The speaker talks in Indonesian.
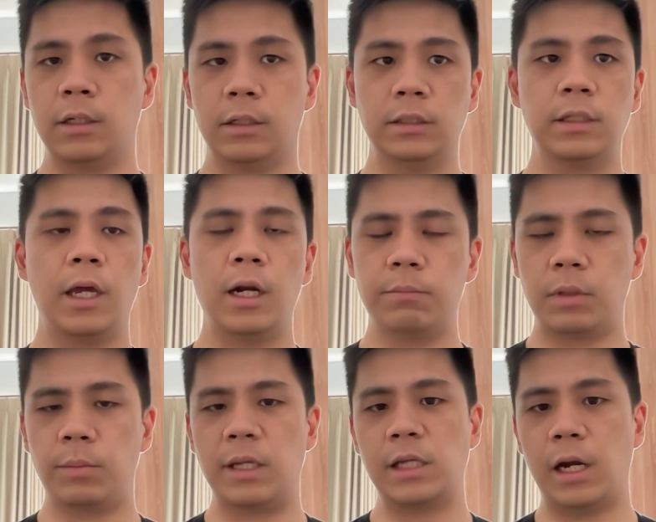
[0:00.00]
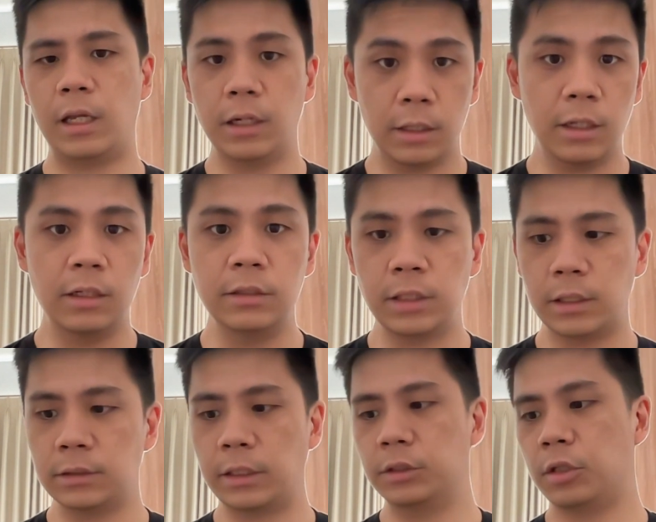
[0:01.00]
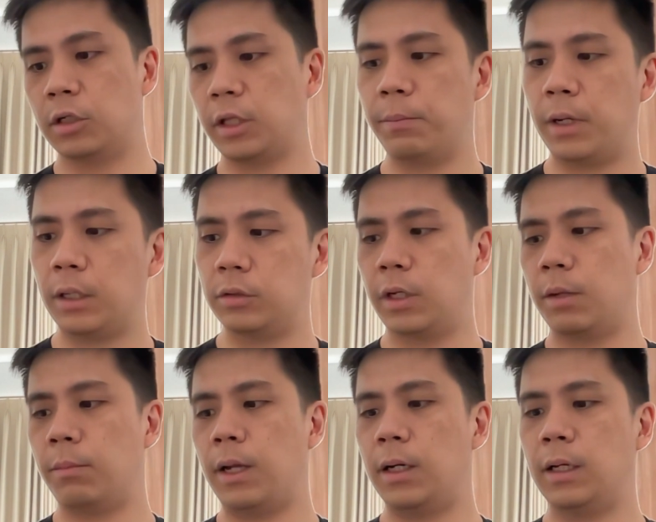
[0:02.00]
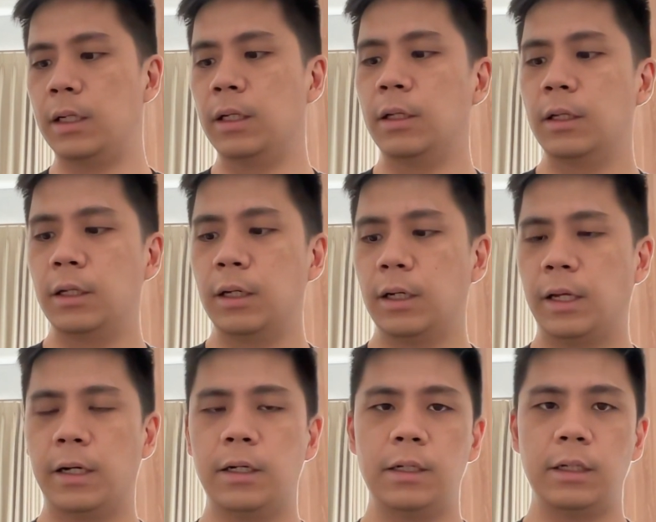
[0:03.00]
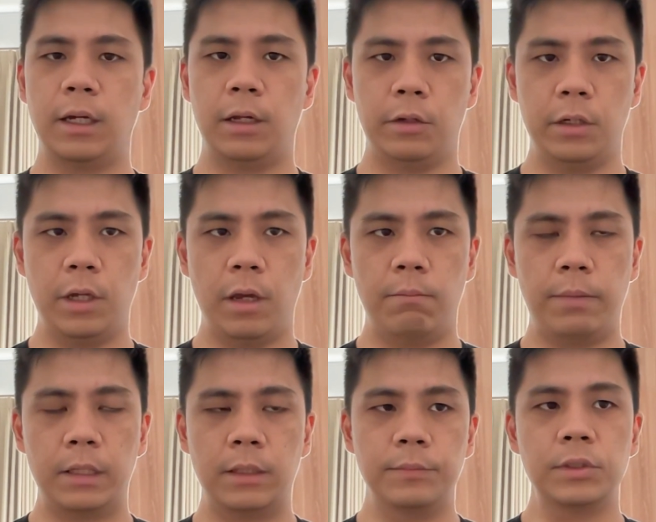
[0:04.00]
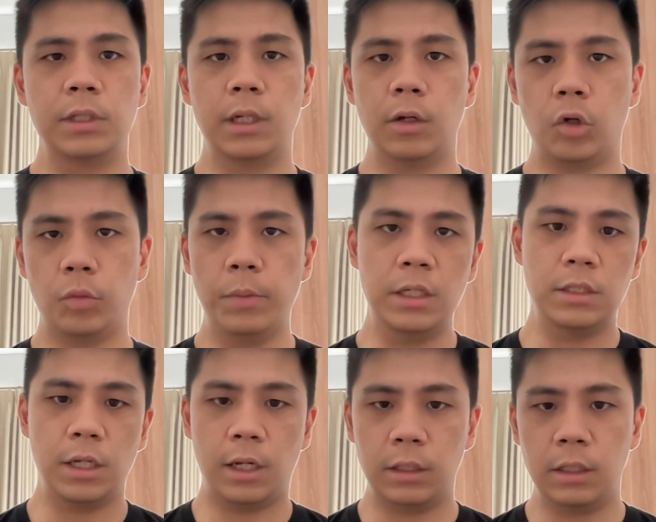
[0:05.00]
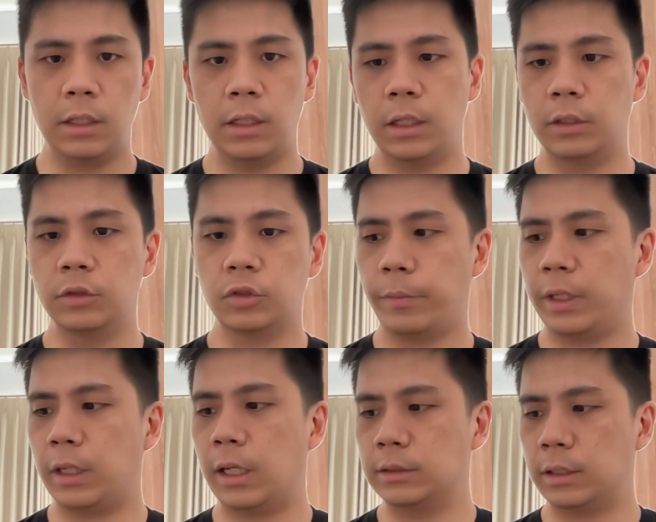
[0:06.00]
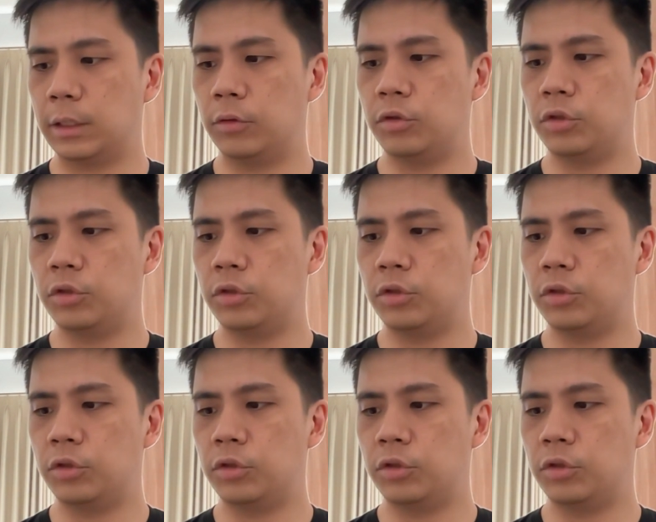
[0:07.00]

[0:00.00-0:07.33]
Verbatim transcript: Nah sekarang permasalahannya ada di sensor temperatur yang mana? Karena kalau di M46 sendiri, OBC yang di instrumen cluster itu